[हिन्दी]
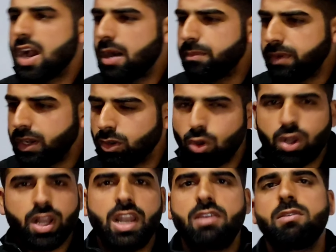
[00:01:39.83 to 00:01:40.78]
अपनी
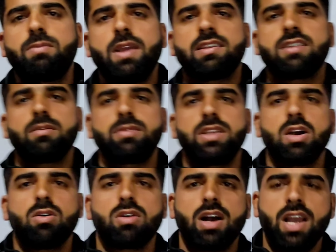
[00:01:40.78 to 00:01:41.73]
लोकल लेवल पे एग्ज़ाम
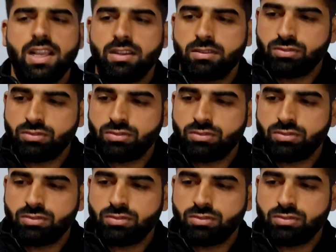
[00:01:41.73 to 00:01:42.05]
दिया होगा